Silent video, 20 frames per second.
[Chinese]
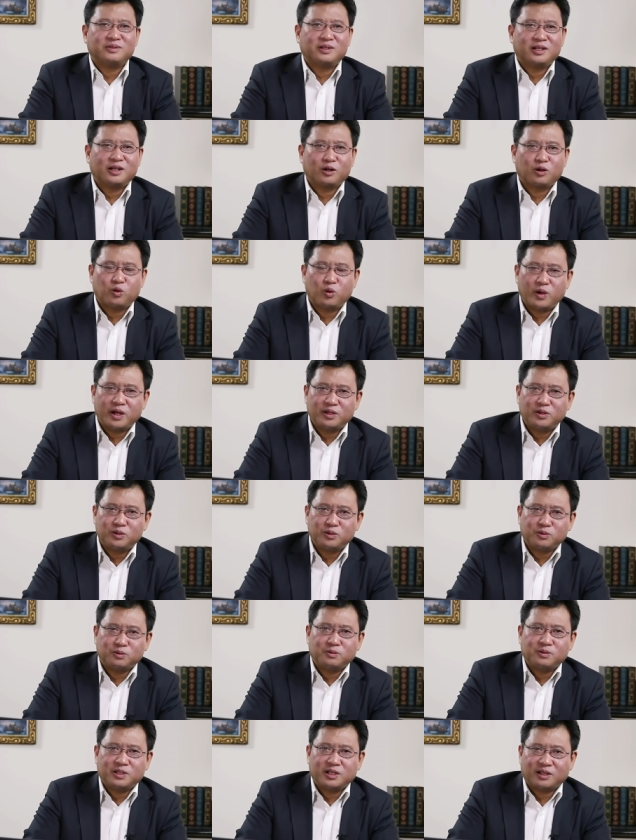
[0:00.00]
和宽
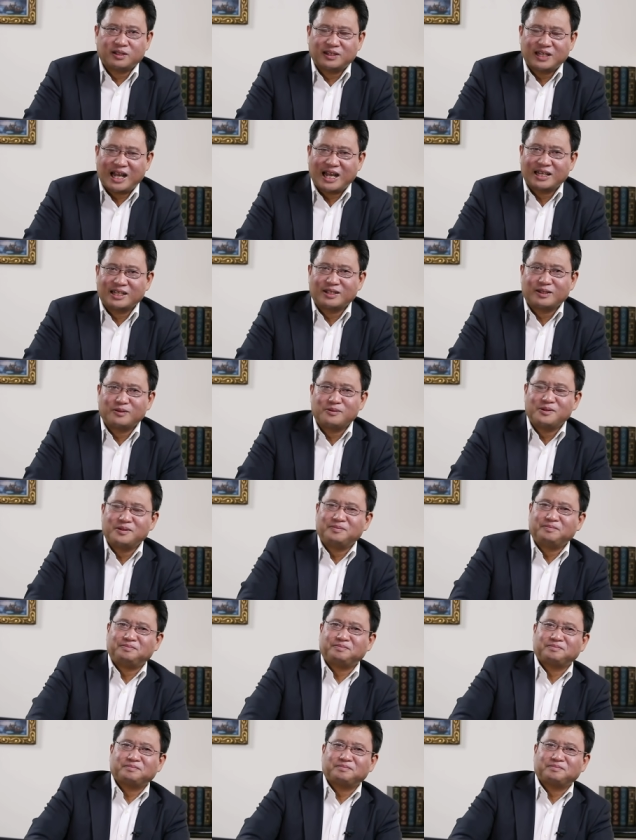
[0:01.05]
度要大得多。